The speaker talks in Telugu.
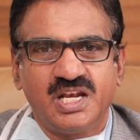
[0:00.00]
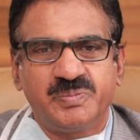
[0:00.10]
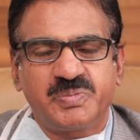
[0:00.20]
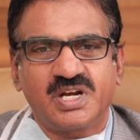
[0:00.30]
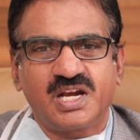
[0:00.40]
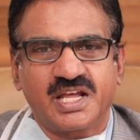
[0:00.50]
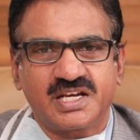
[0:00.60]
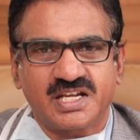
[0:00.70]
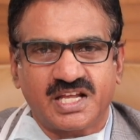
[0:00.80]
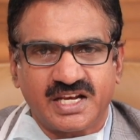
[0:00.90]
లిపిడ్
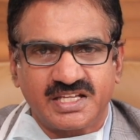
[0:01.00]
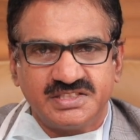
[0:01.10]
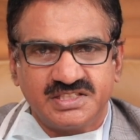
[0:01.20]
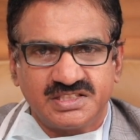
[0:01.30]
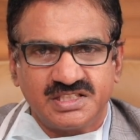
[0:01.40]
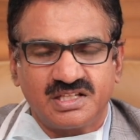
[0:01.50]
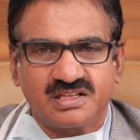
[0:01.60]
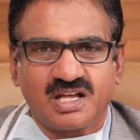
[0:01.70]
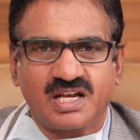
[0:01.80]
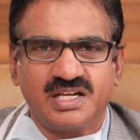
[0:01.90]
లేయర్ని కరిగించేసి
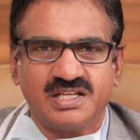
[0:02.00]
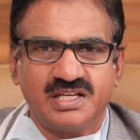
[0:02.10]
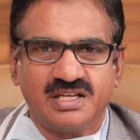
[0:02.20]
దాన్ని